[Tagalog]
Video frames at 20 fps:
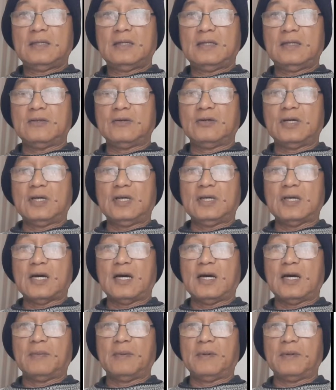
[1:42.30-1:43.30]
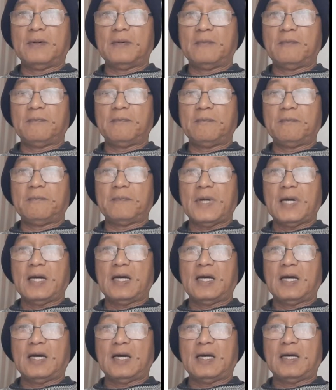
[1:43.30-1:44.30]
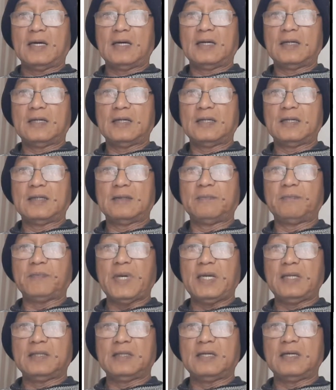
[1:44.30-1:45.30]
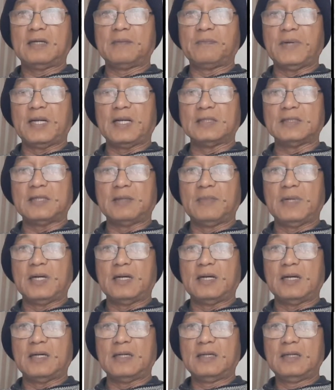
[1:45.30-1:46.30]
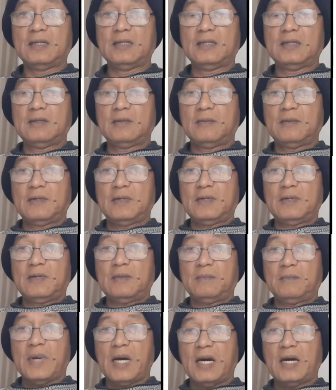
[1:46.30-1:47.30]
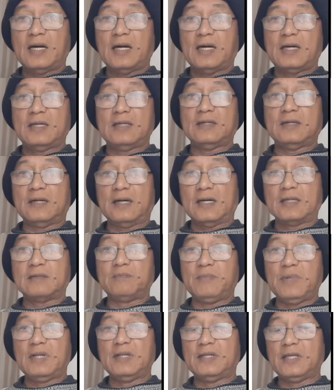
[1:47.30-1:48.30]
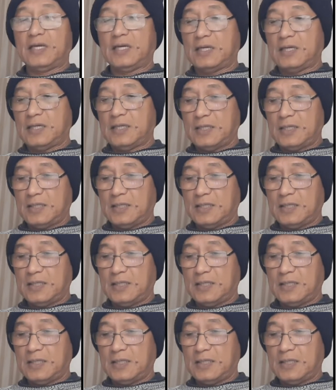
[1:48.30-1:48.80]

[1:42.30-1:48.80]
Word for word: Ito ay uh, mga painter para sa mga bahay at building.